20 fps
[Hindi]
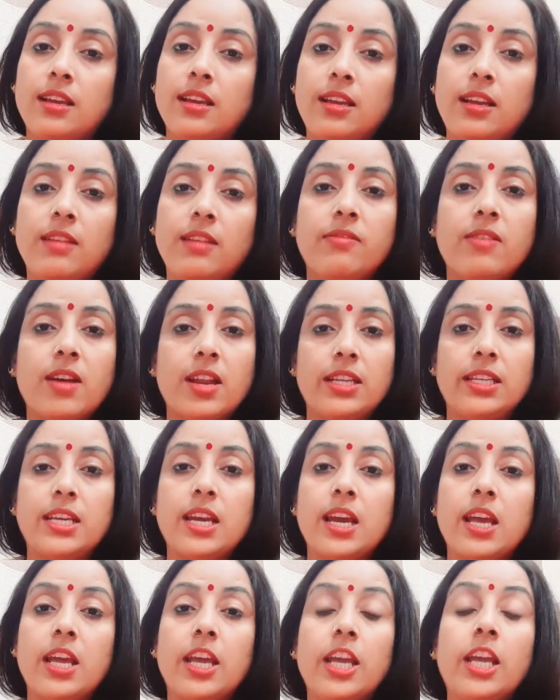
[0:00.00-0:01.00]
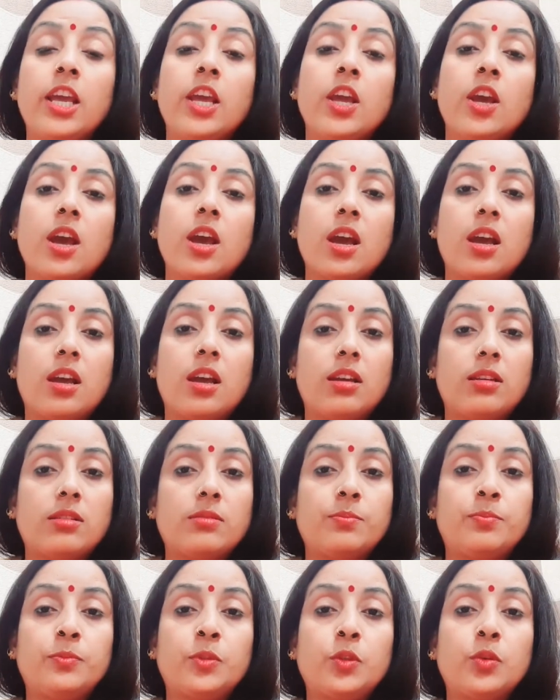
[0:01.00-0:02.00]
लगवा लिया है आ,
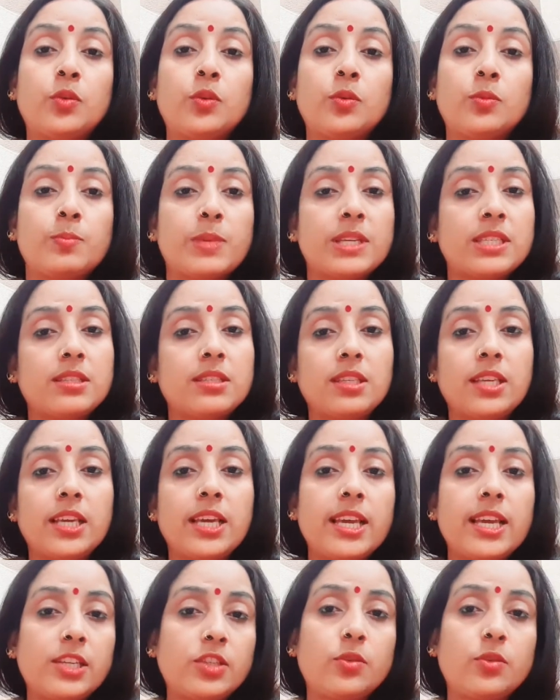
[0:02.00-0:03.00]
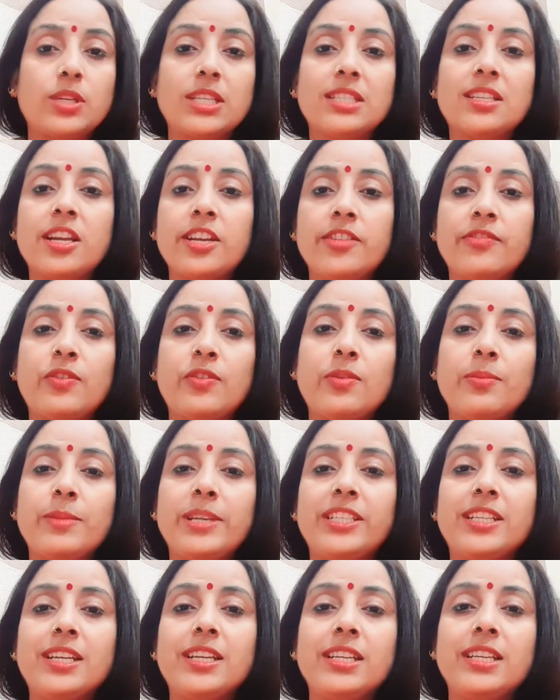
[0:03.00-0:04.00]
तो बस ये एक छोटा सा
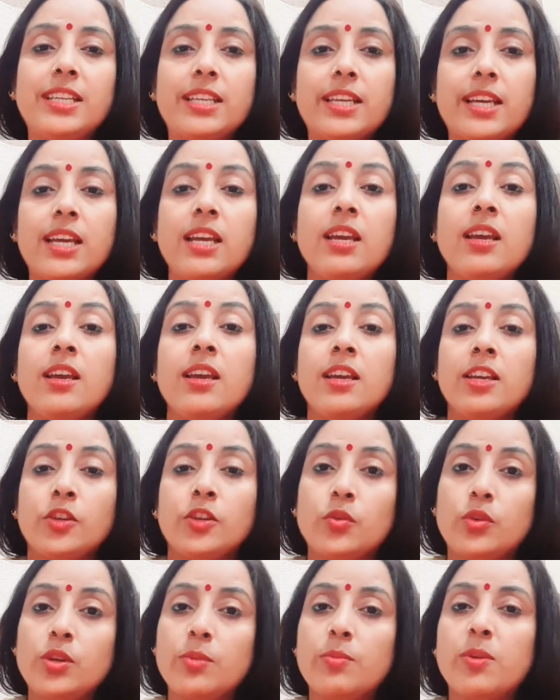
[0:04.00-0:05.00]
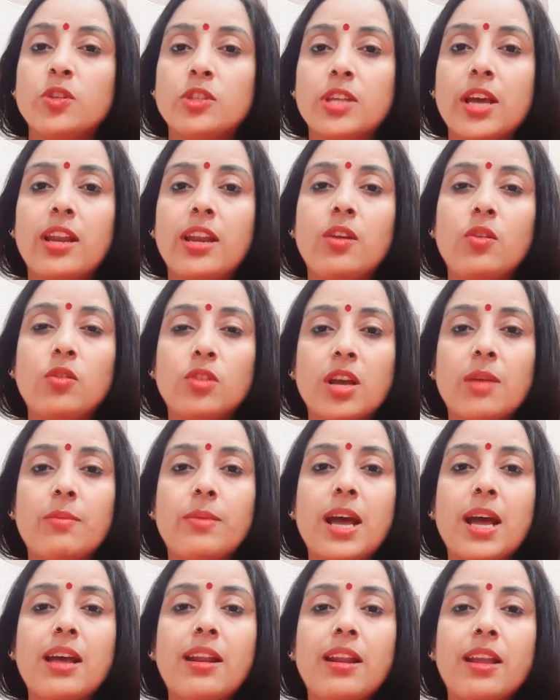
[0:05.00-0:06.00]
इन्फॉर्मेशन ही है क्योंकि बहुत सारे लोग
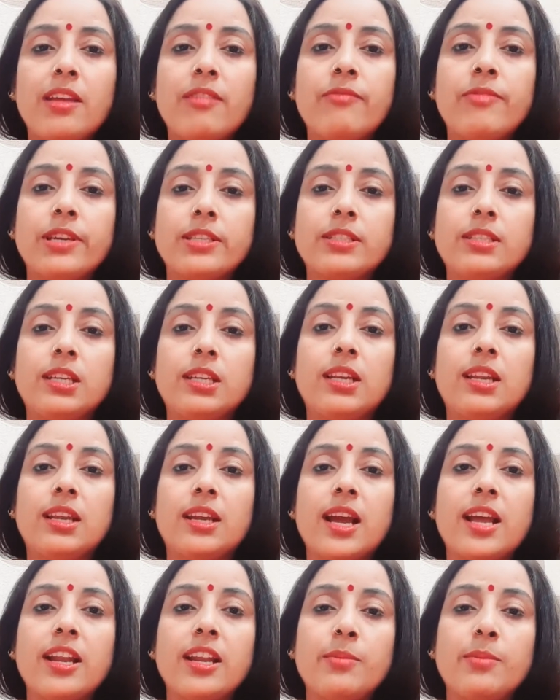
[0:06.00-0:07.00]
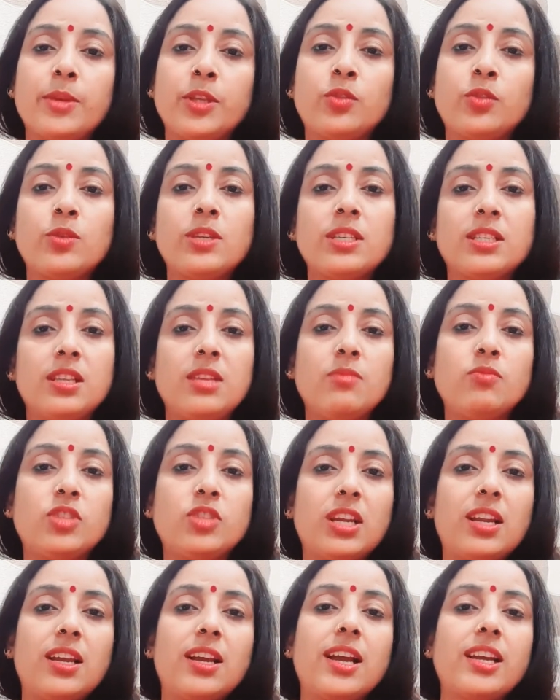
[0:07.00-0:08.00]
घबरा रहे हैं वैक्सीन लगाने में तो इसलिए मुझे
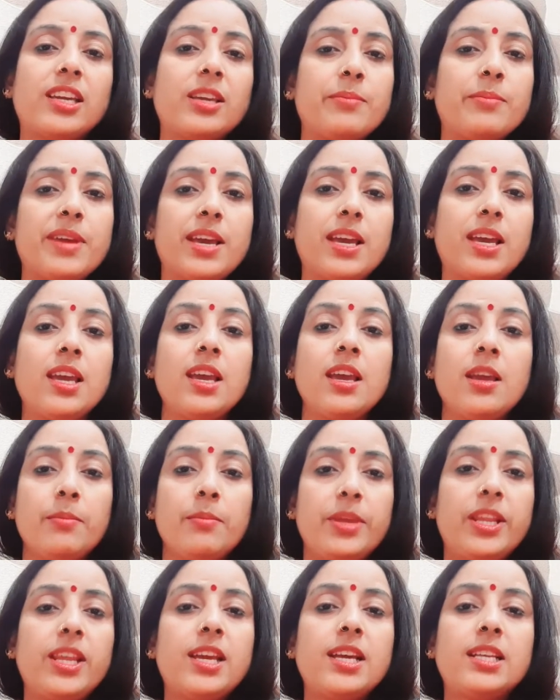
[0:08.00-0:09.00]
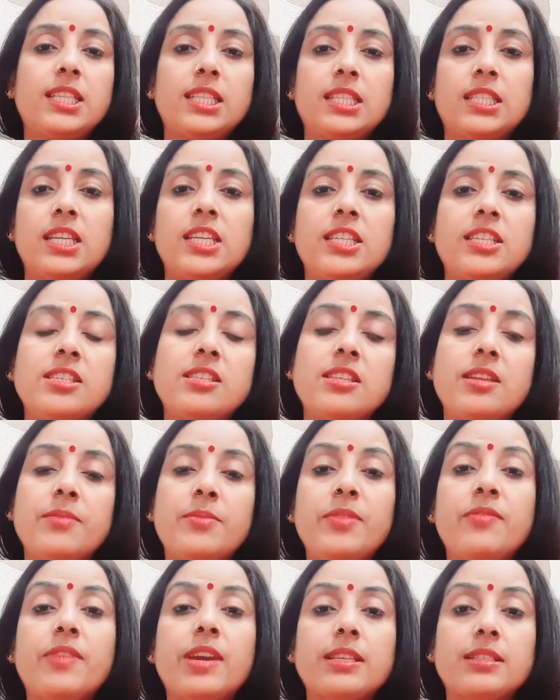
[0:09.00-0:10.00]
लगा कि मैं मेरे यहाँ जिसने जिसने भी
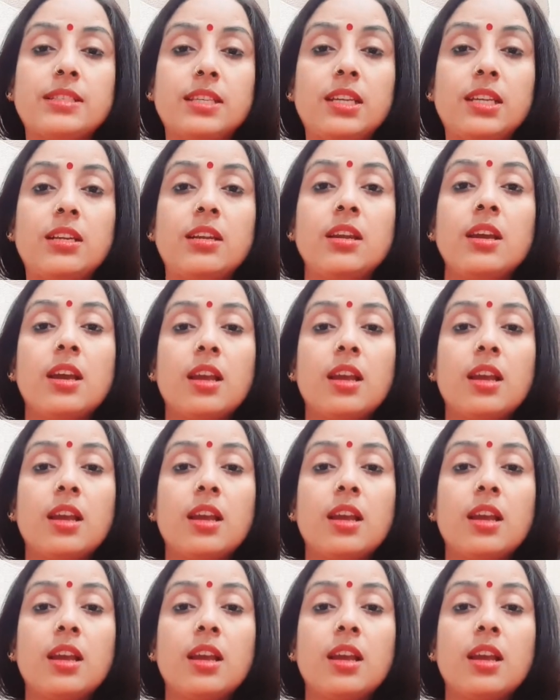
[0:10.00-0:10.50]
वैक्सीन